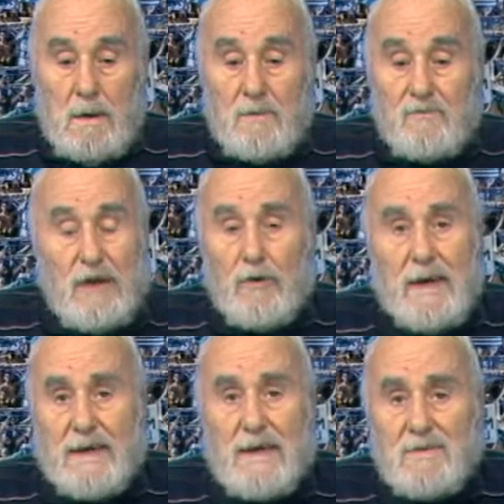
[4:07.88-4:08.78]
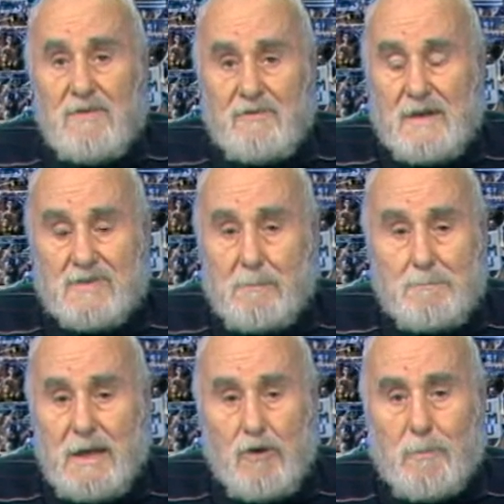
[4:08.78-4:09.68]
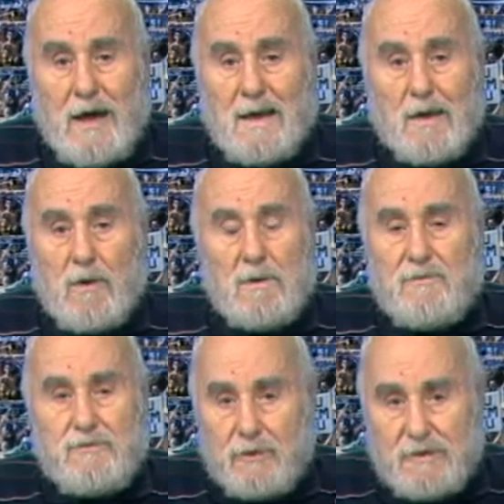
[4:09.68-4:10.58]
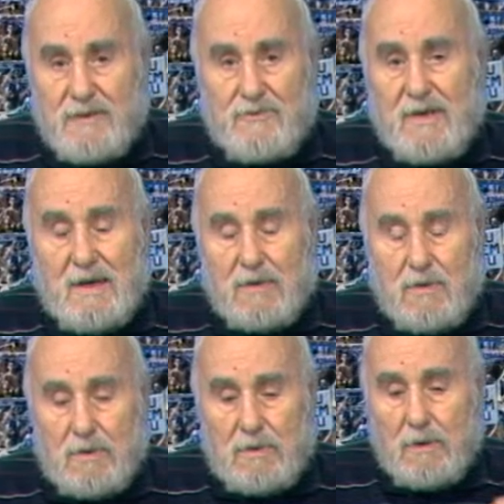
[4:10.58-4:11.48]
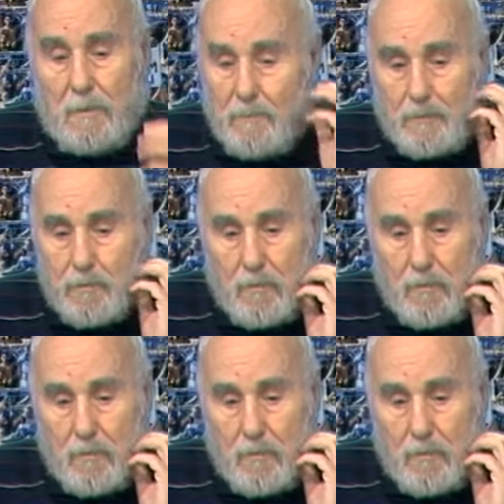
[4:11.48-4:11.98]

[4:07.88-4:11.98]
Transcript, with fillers: Vero è che in difesa, bene o male, con Fornasier, con eh,